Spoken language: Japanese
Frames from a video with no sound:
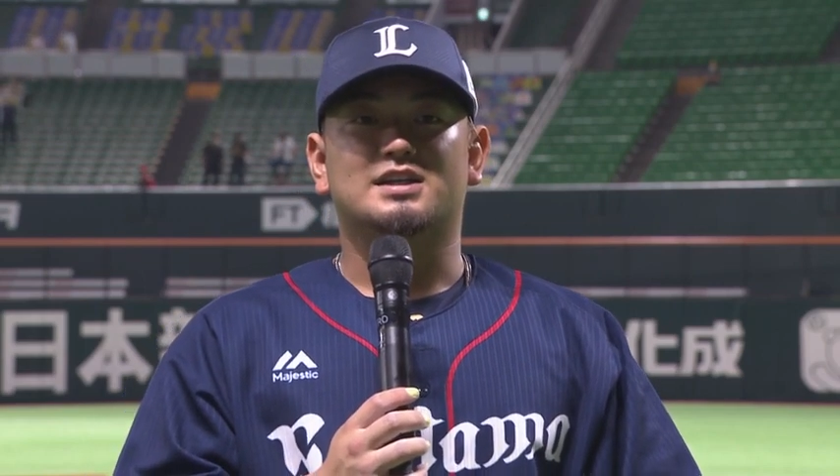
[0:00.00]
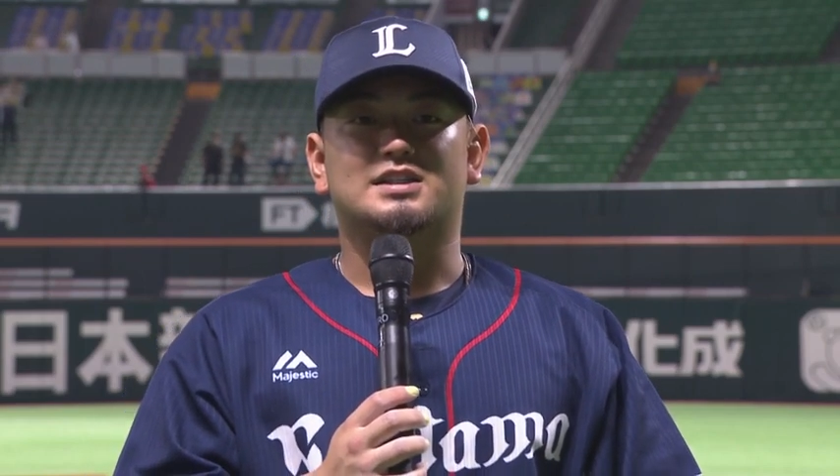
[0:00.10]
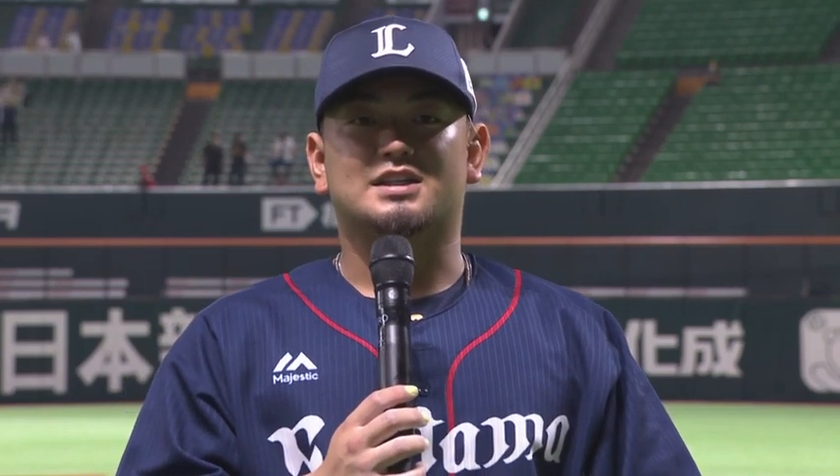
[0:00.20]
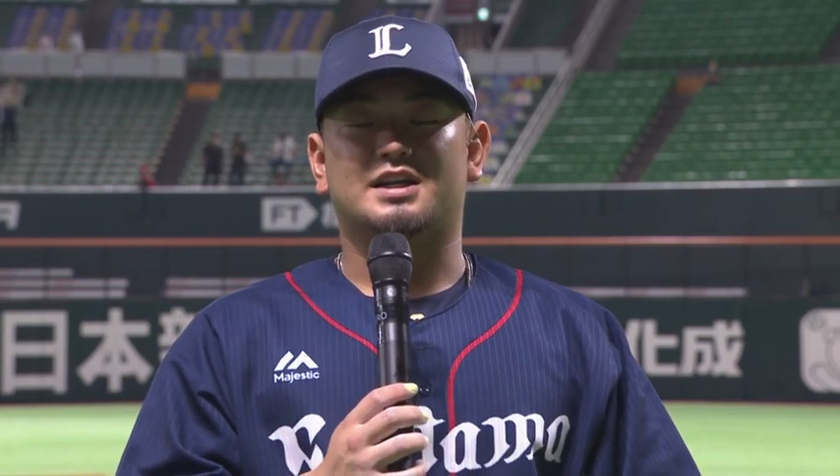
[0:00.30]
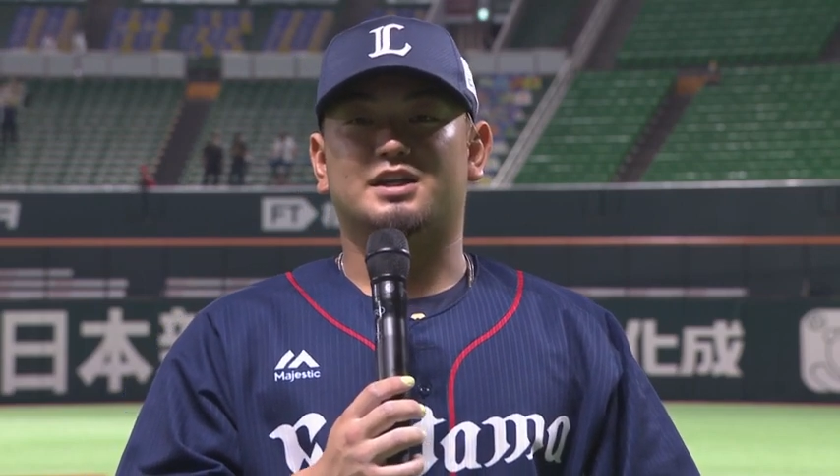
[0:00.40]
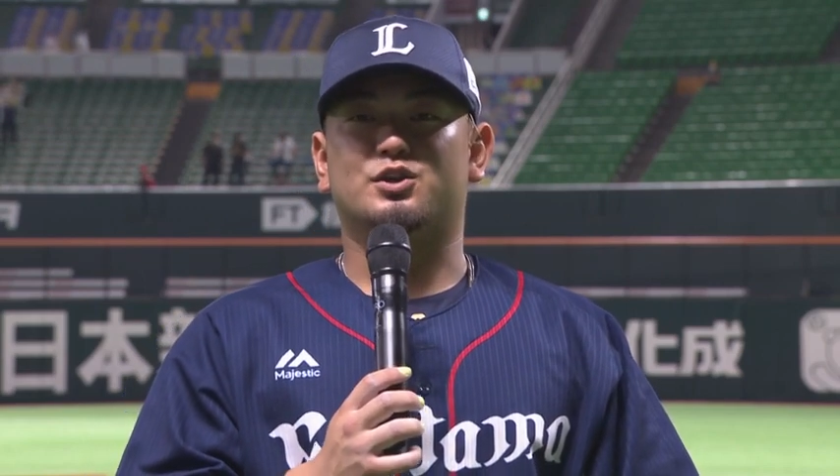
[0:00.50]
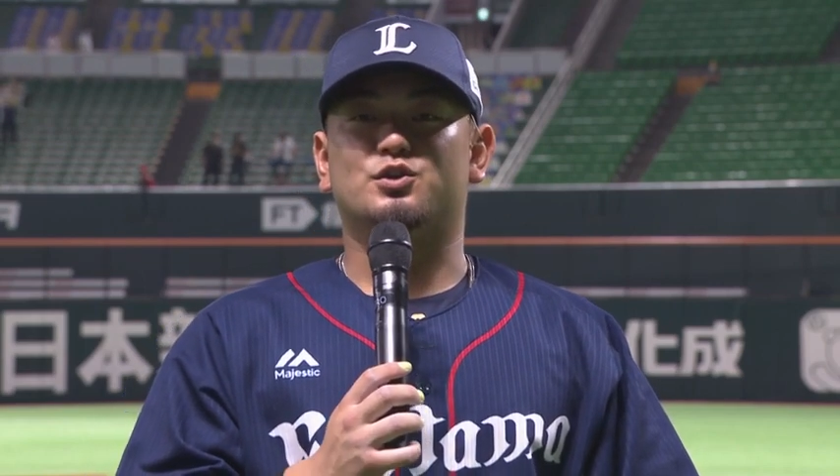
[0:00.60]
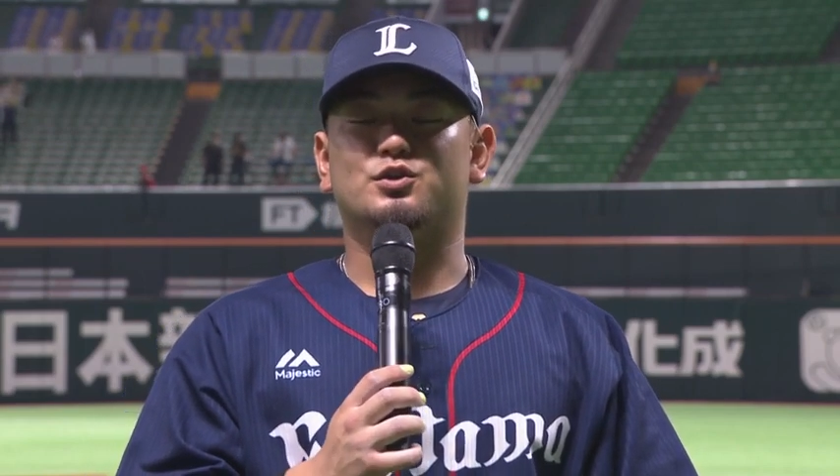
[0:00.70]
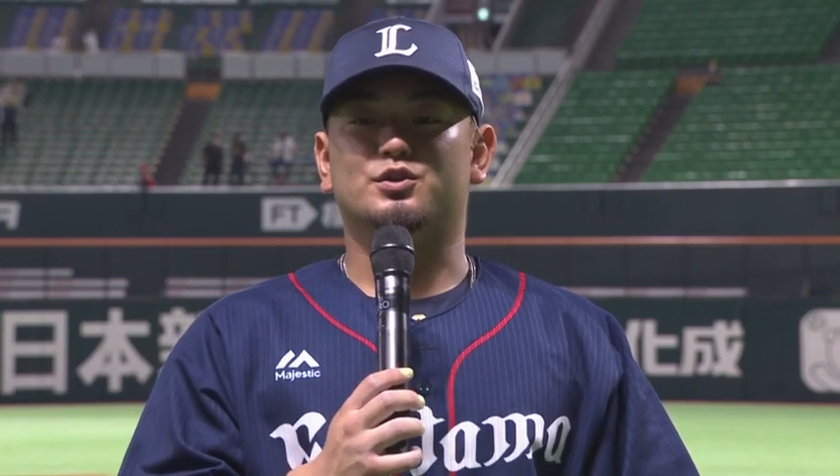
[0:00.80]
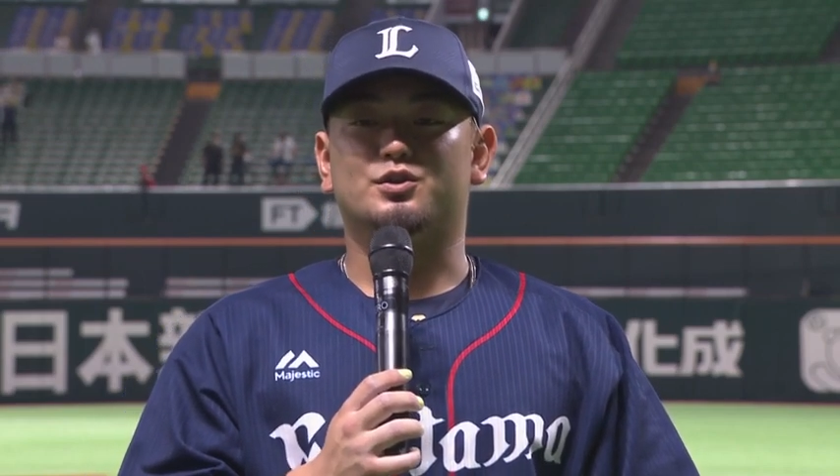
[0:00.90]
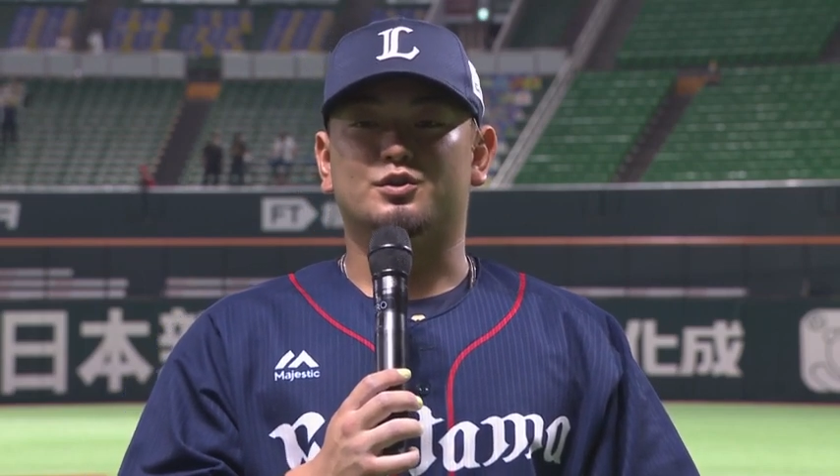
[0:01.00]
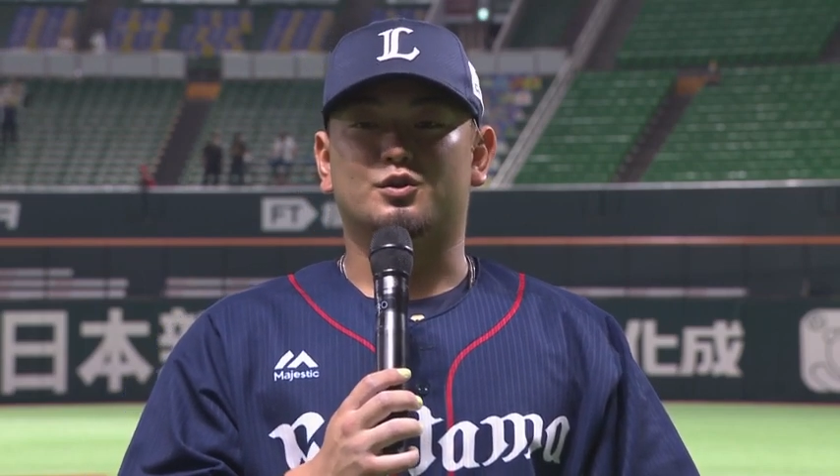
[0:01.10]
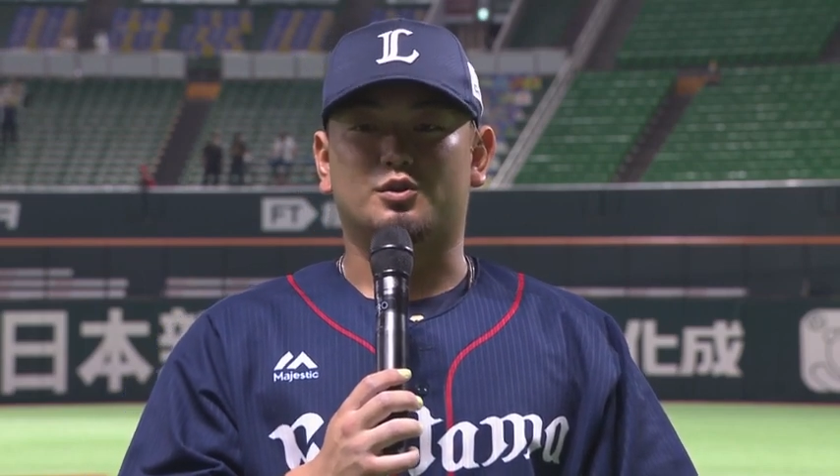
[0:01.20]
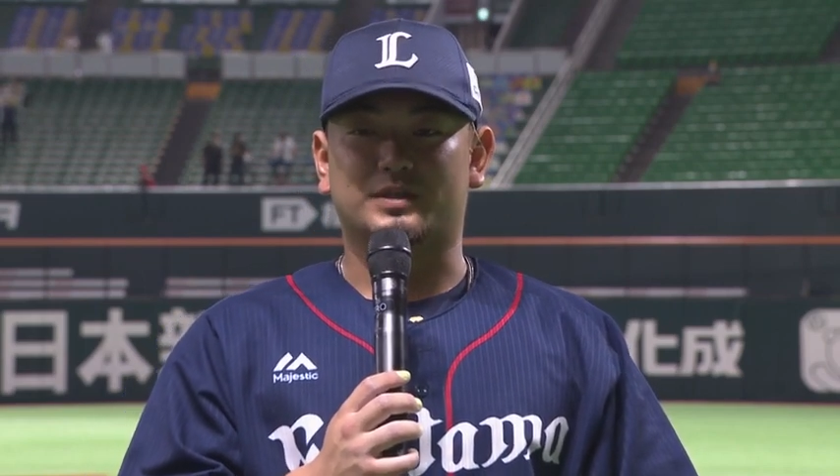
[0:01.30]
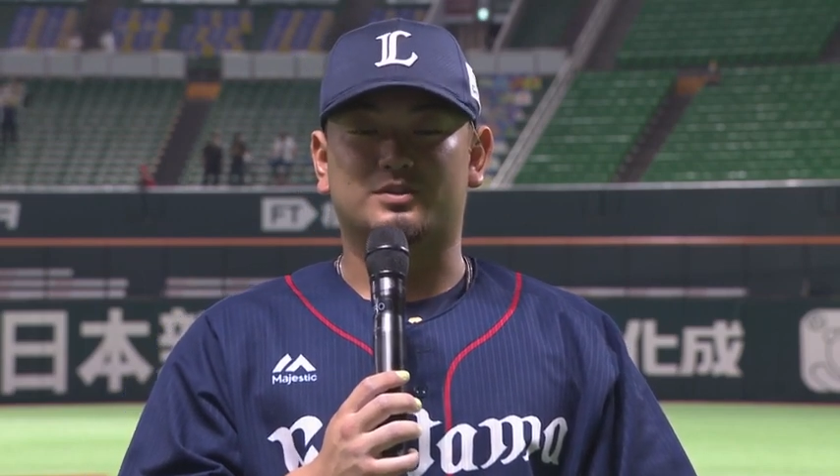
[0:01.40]
しっかり打球
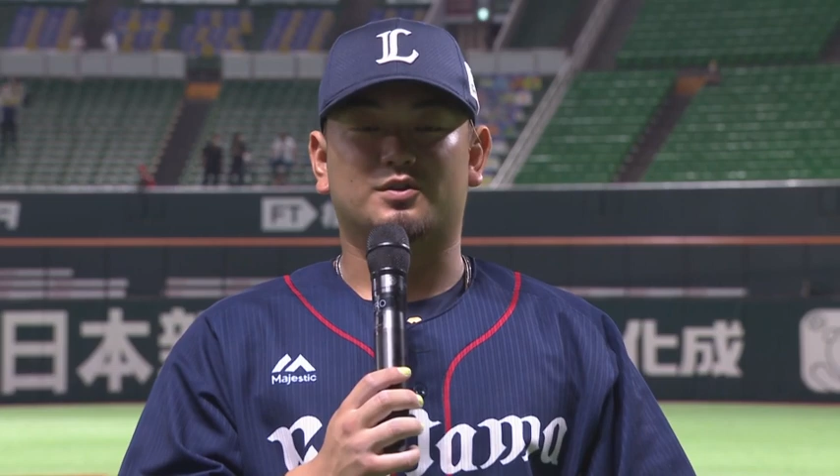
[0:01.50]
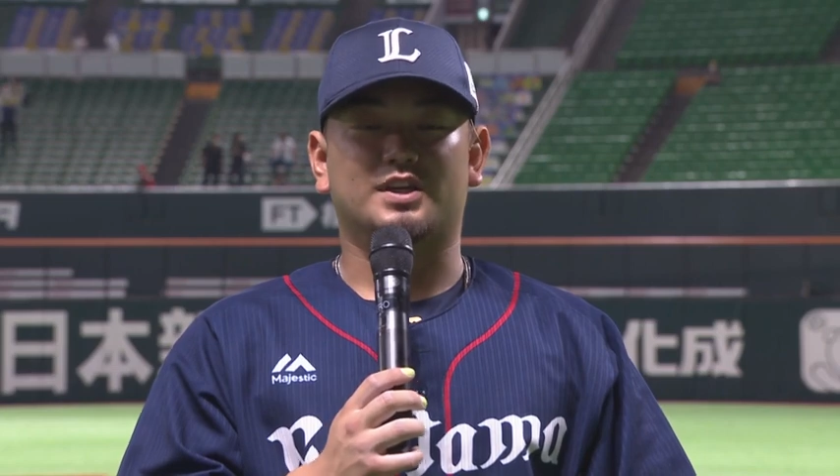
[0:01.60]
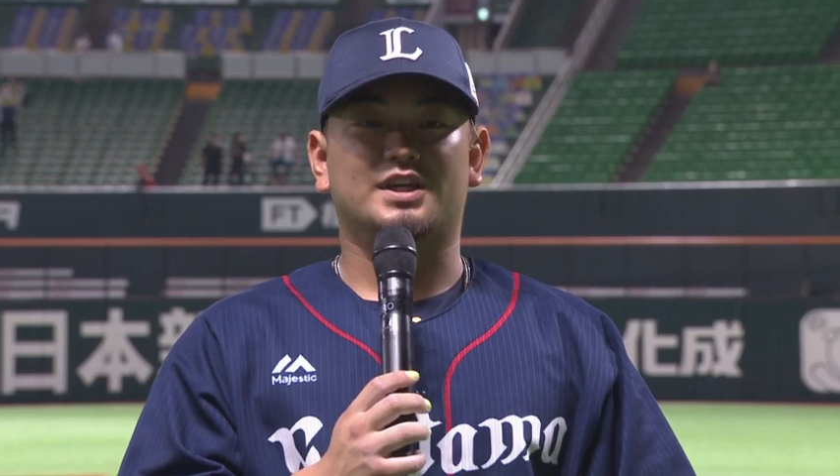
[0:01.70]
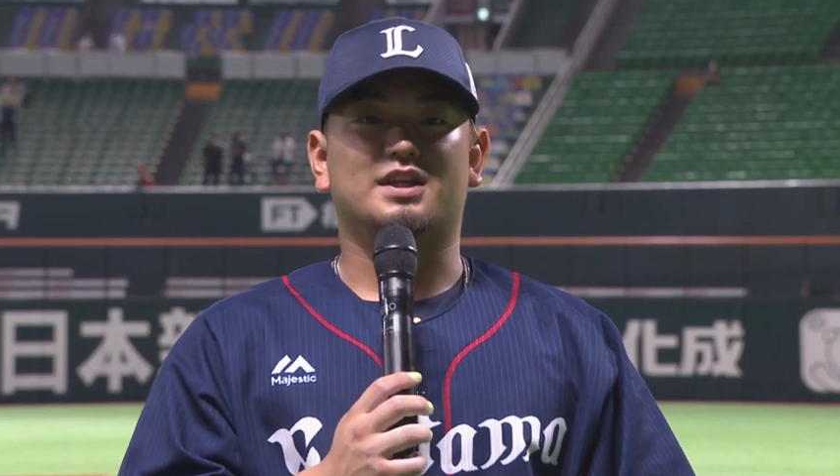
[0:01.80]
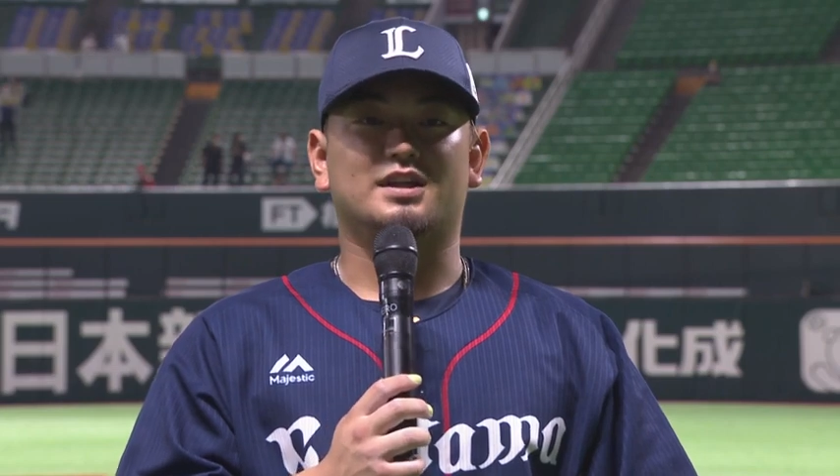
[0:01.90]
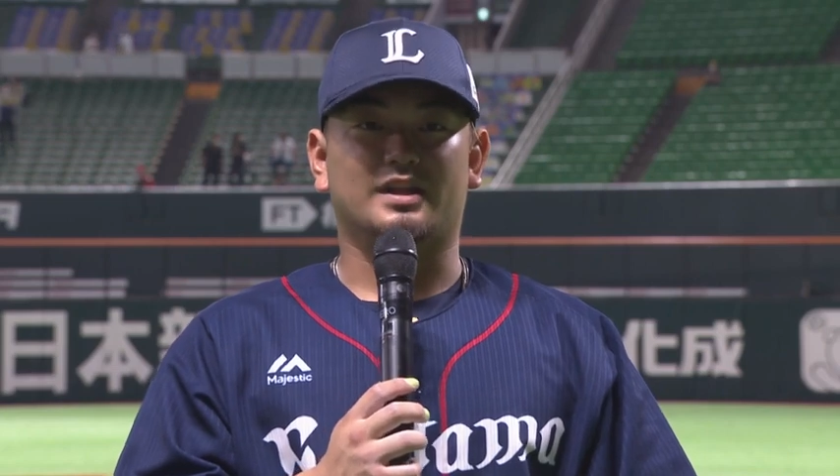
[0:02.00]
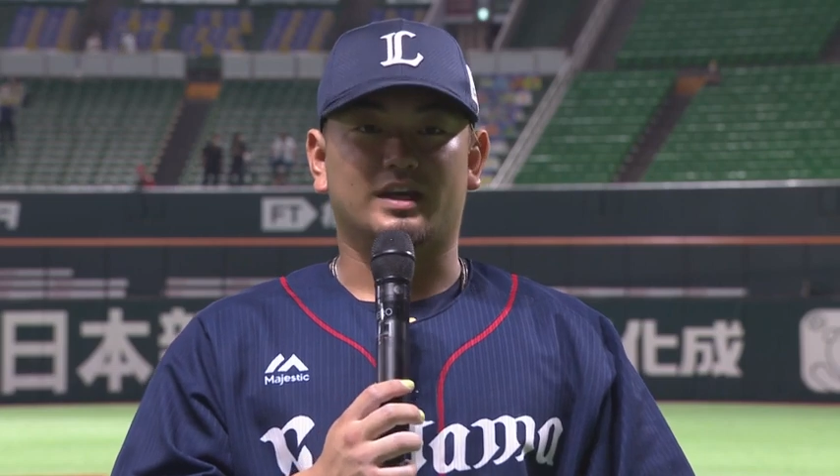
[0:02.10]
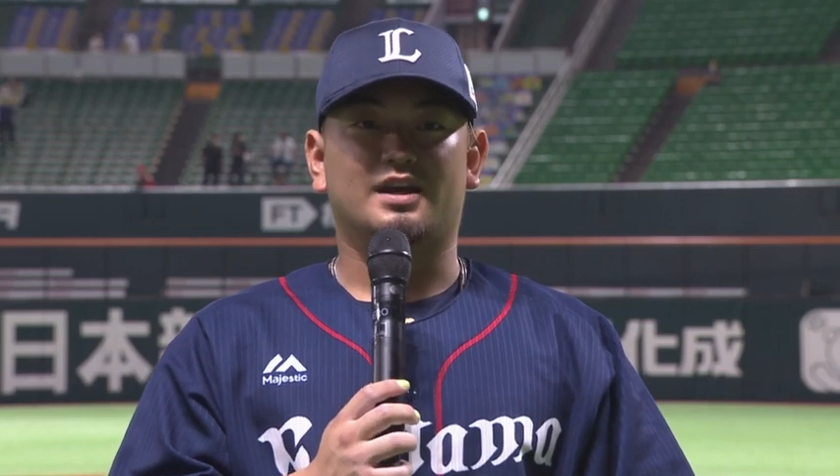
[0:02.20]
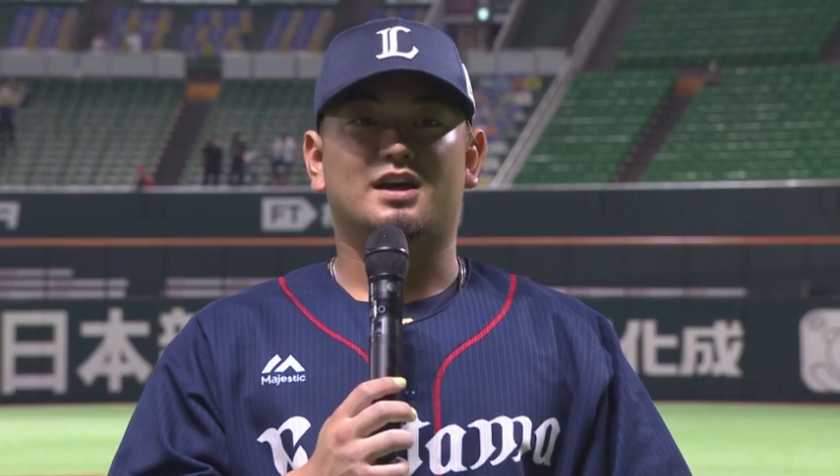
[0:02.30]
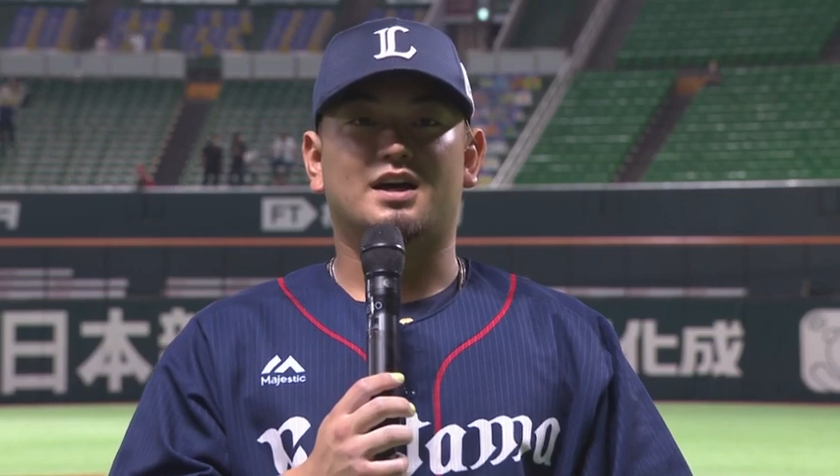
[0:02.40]
を飛ばすことができたんで、